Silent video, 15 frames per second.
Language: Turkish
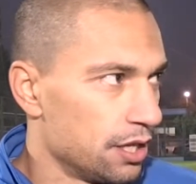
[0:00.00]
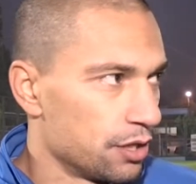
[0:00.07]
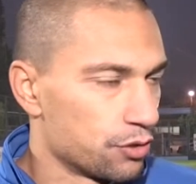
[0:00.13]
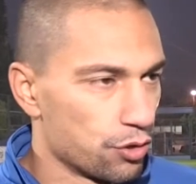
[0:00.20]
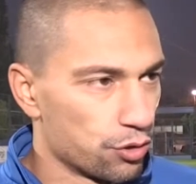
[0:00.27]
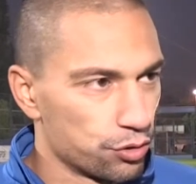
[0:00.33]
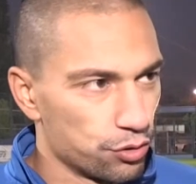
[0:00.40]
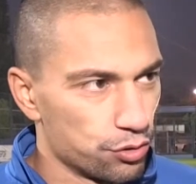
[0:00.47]

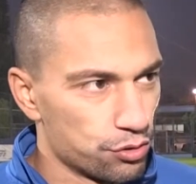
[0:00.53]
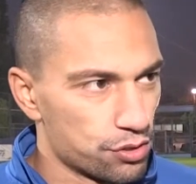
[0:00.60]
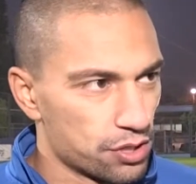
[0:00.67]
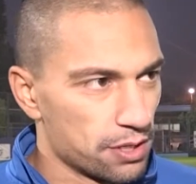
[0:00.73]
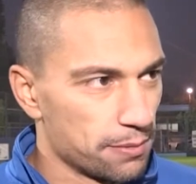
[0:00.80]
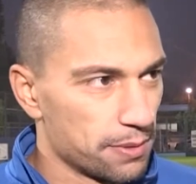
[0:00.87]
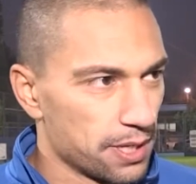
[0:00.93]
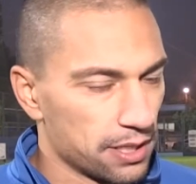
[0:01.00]
gördüğünüz
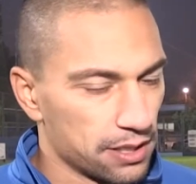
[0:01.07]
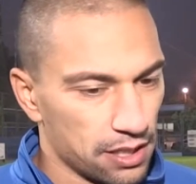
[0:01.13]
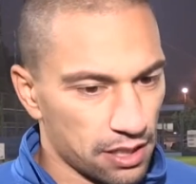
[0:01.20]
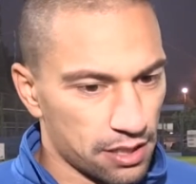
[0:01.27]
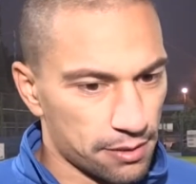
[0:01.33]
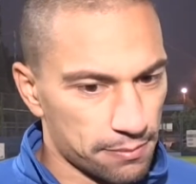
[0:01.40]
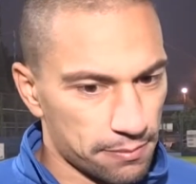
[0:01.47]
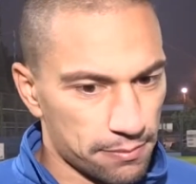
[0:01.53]
gibi yani
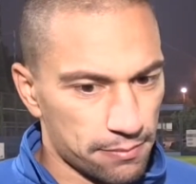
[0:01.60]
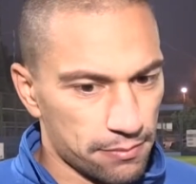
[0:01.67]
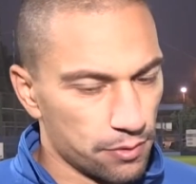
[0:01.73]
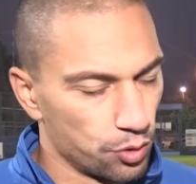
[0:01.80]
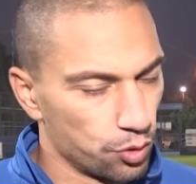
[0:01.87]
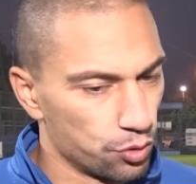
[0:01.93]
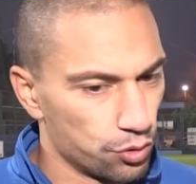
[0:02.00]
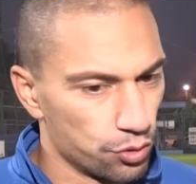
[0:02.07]
takım
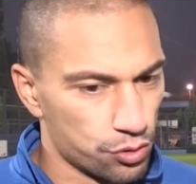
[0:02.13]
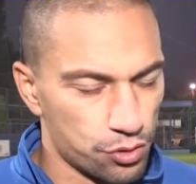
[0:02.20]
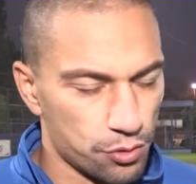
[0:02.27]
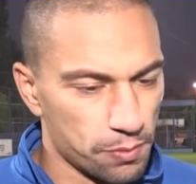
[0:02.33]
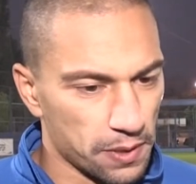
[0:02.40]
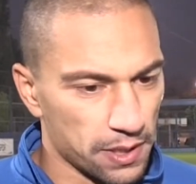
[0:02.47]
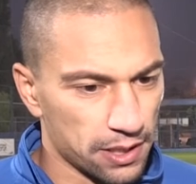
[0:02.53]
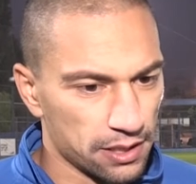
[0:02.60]
ruhu
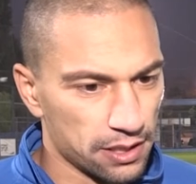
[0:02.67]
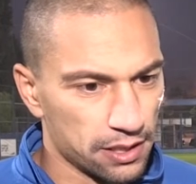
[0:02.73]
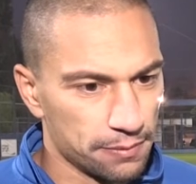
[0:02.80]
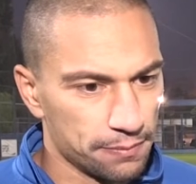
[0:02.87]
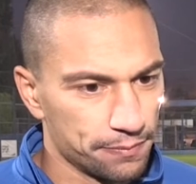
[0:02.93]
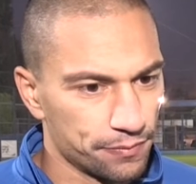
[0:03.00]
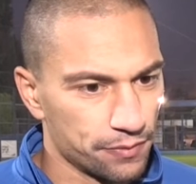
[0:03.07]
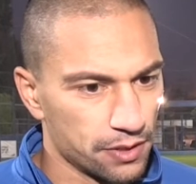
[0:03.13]
süperdi. E,
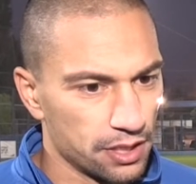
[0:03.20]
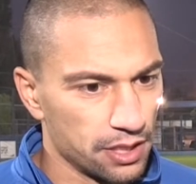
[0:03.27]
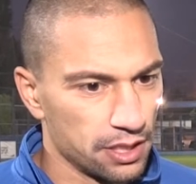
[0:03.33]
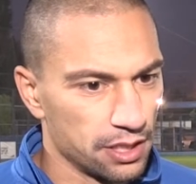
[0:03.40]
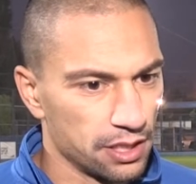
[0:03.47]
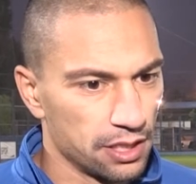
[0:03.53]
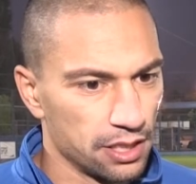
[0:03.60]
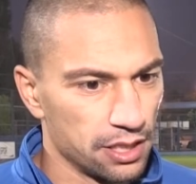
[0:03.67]

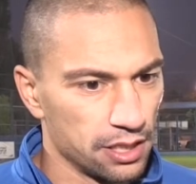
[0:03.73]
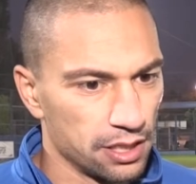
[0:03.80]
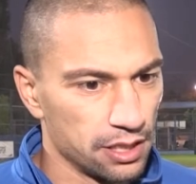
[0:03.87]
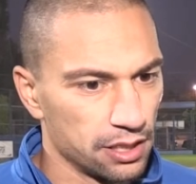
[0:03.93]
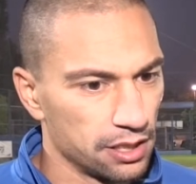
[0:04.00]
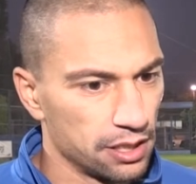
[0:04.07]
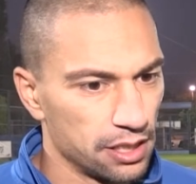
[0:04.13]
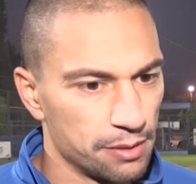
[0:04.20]

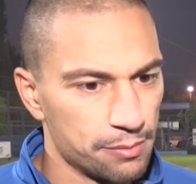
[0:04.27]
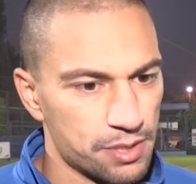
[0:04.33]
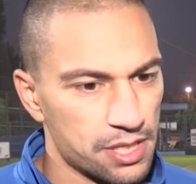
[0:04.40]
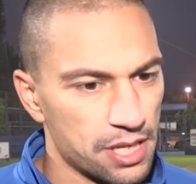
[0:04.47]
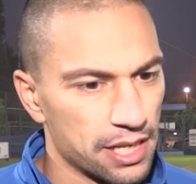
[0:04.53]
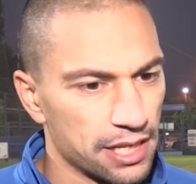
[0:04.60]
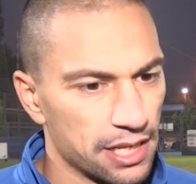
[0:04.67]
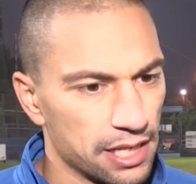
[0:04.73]

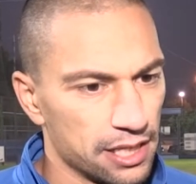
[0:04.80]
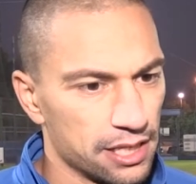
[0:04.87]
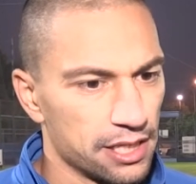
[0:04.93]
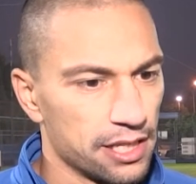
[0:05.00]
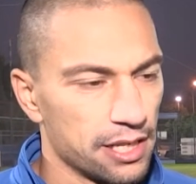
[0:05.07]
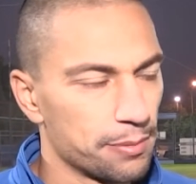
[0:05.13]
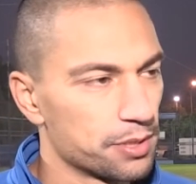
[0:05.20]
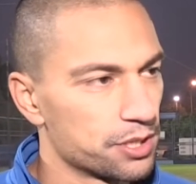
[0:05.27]
elimizden
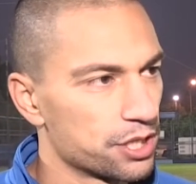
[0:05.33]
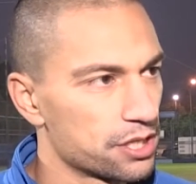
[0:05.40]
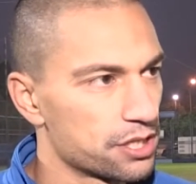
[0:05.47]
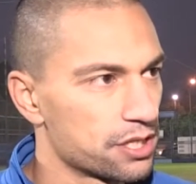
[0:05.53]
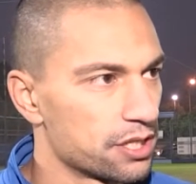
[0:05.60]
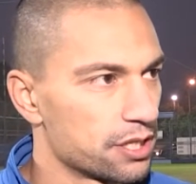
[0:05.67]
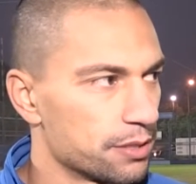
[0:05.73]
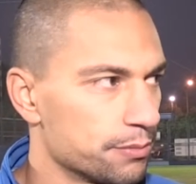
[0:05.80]
geleni
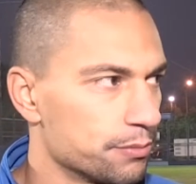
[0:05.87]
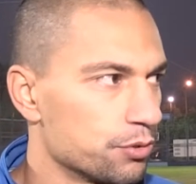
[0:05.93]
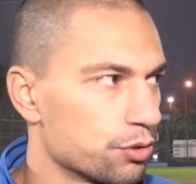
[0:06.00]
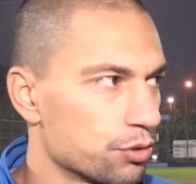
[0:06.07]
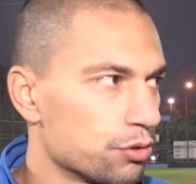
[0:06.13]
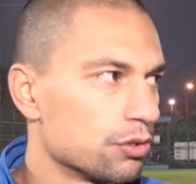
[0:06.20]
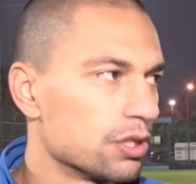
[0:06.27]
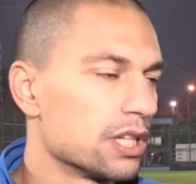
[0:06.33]
yapacağız bu
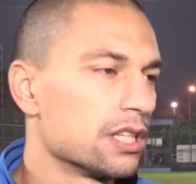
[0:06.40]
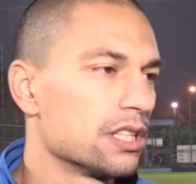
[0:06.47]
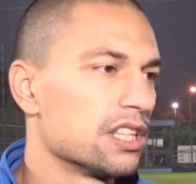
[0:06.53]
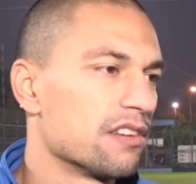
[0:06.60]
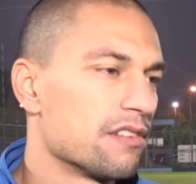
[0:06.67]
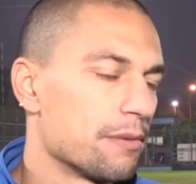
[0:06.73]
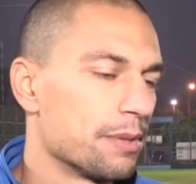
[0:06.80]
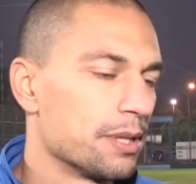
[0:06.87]
ruhla
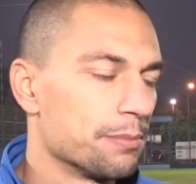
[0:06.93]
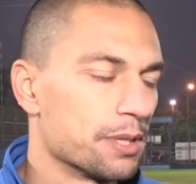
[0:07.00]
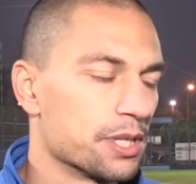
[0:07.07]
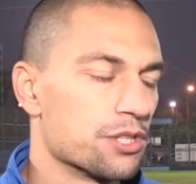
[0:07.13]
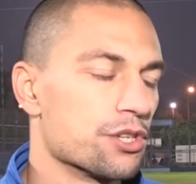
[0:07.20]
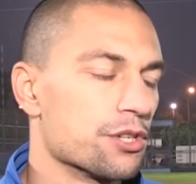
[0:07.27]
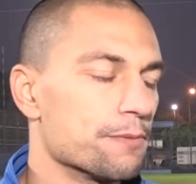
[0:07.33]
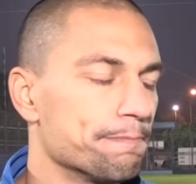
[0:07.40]
devam etmek
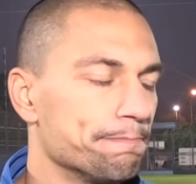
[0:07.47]
için.